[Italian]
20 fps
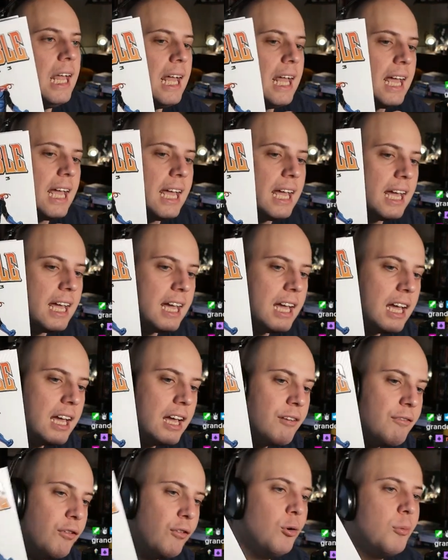
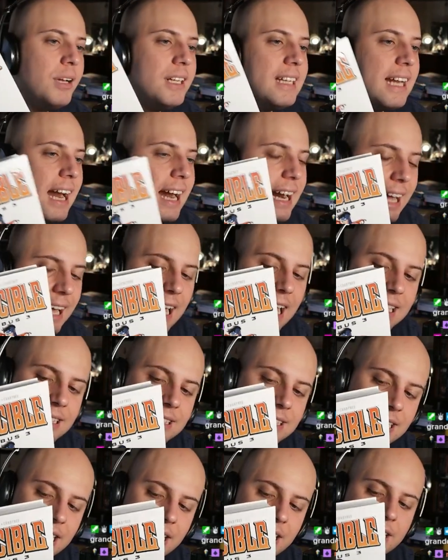Eh, volume 3
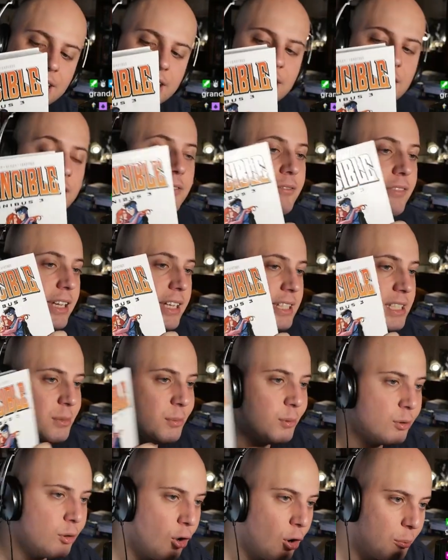ragazzi di
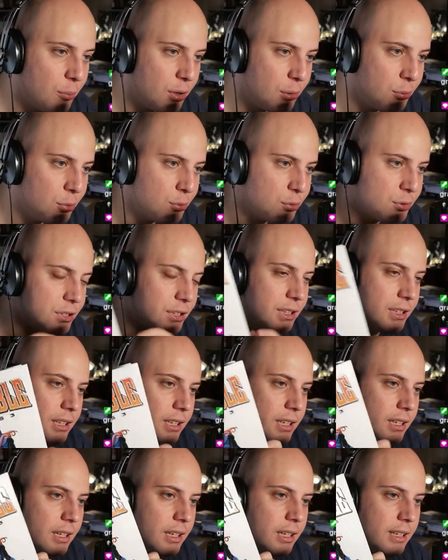Invincible, l'omnibus
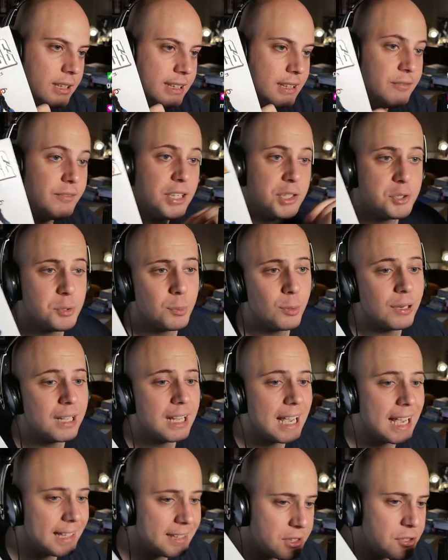eh, di Invincible,
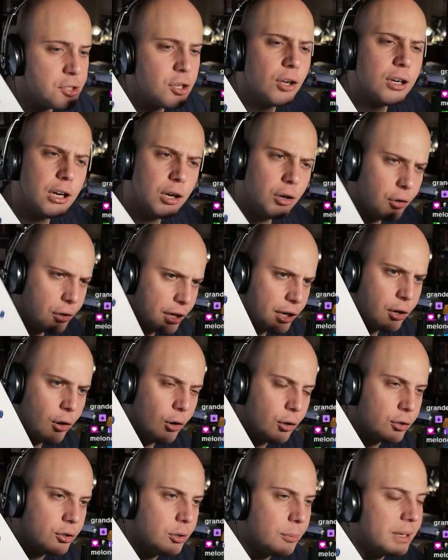edizione lo
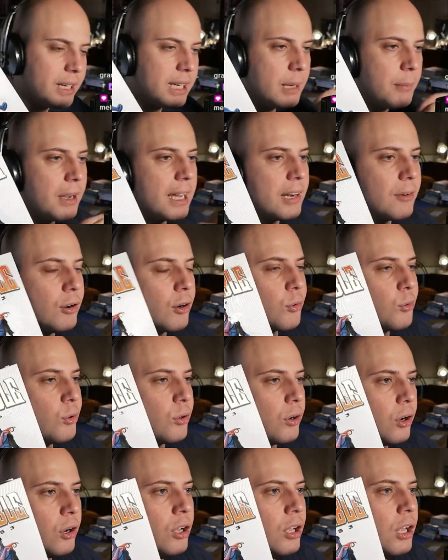ricordo perché magari
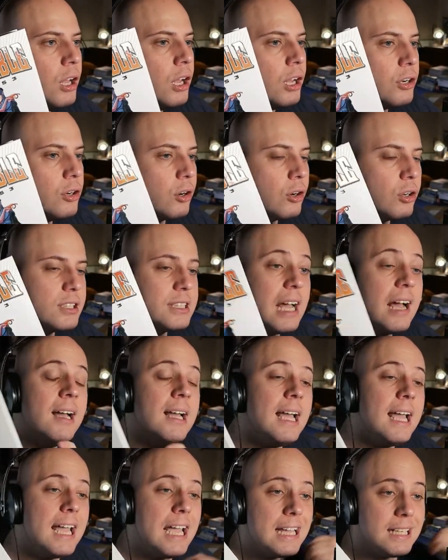qualcuno non lo sa,
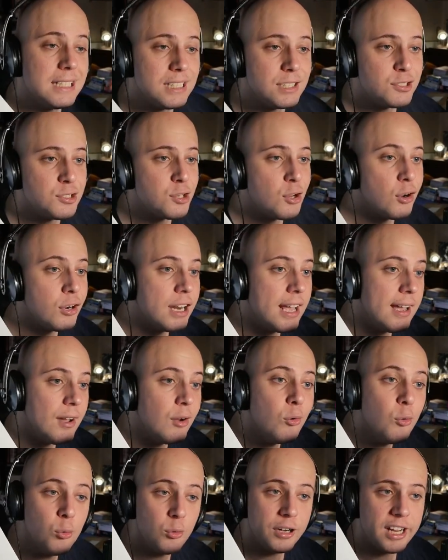edizione
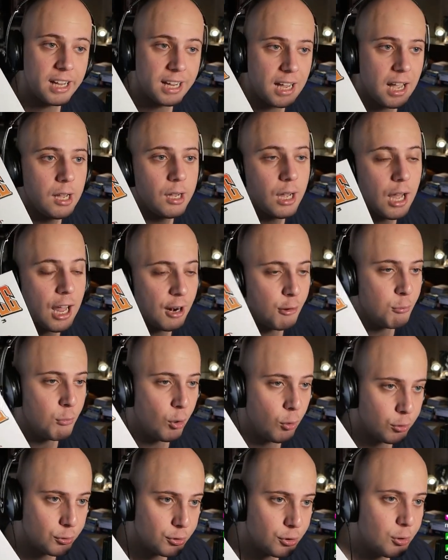unica al
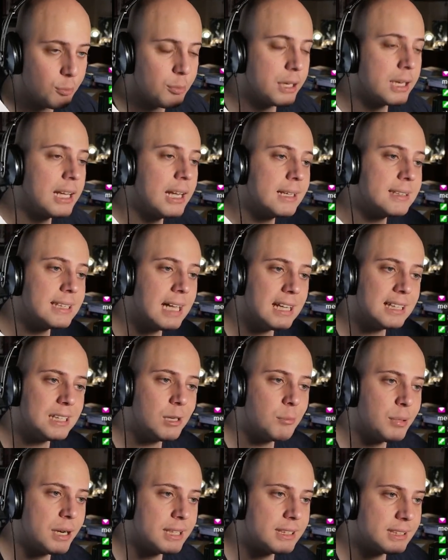mondo perché la
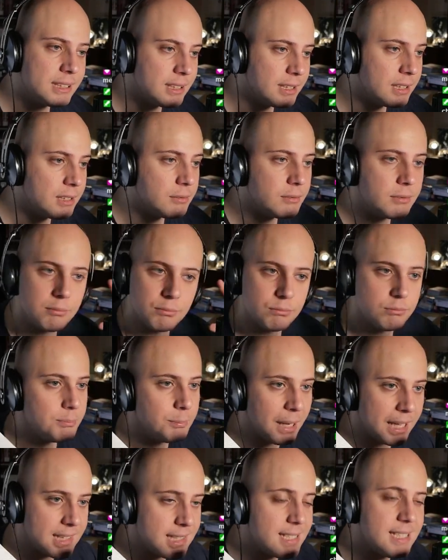Salda Press eh,
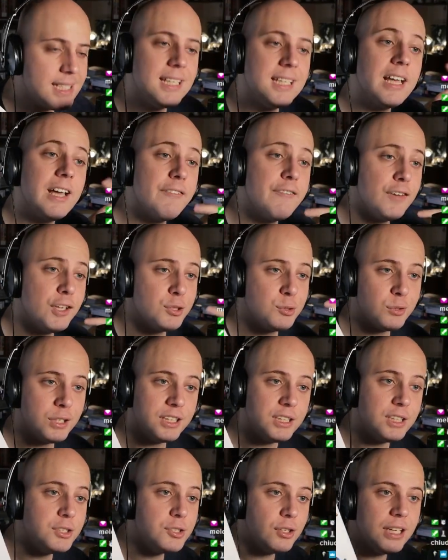impazzite ha fatto
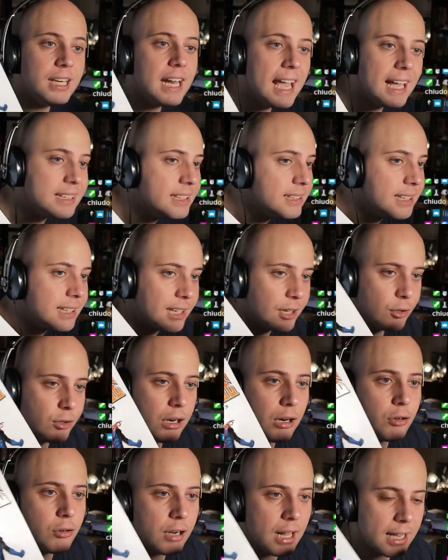un'edizione inedita che non
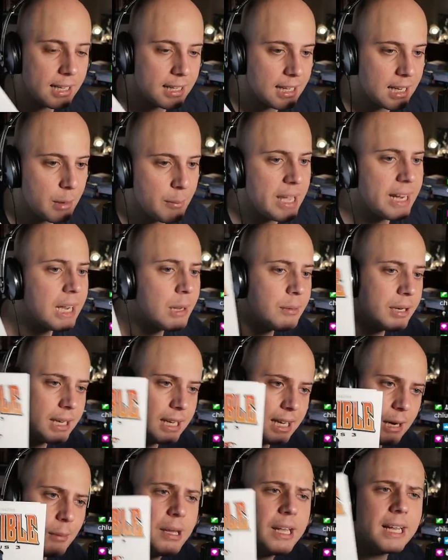hanno neanche in America
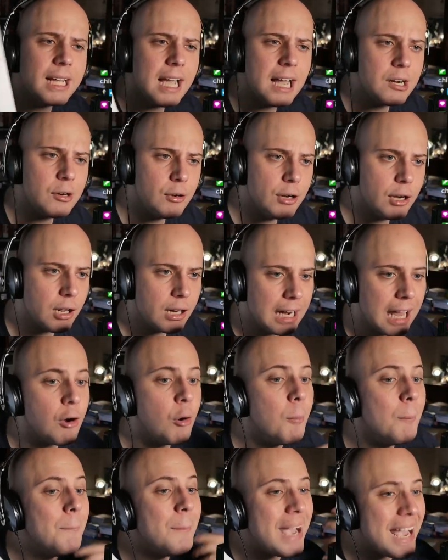perché in America hanno il, la
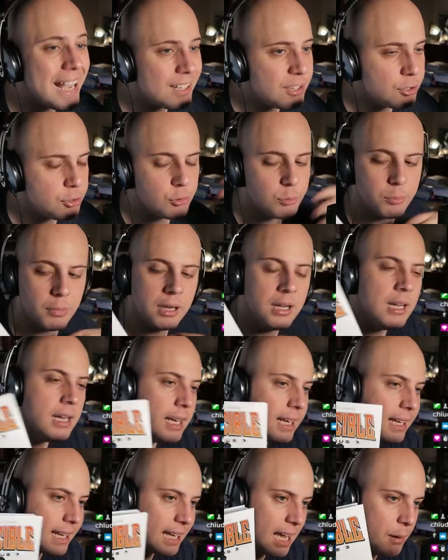compendium
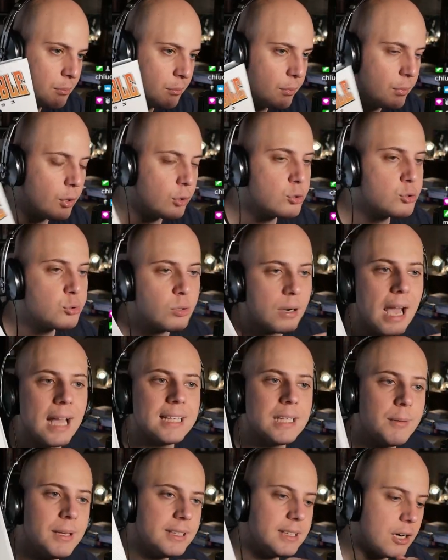che è
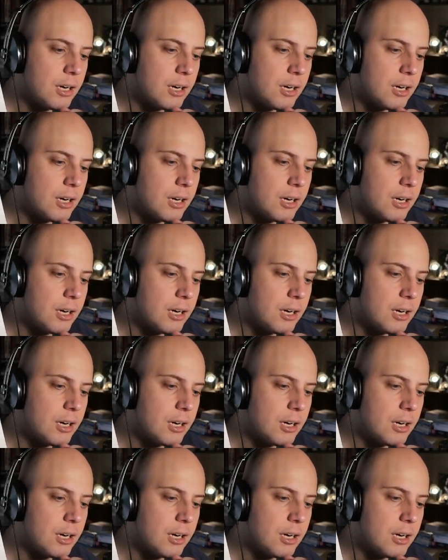brossurata mentre